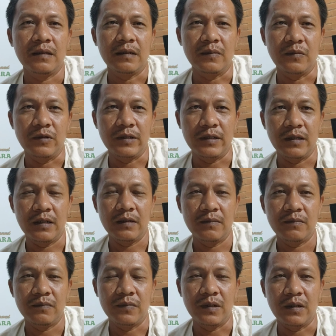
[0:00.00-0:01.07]

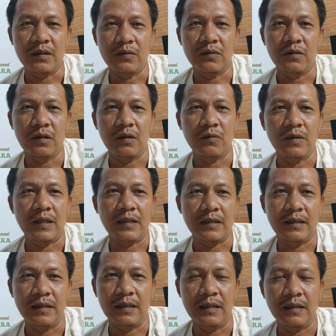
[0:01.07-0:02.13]
Kemudian baru
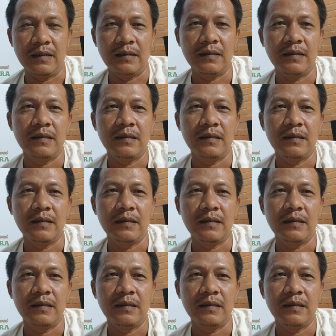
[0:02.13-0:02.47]
keluarga.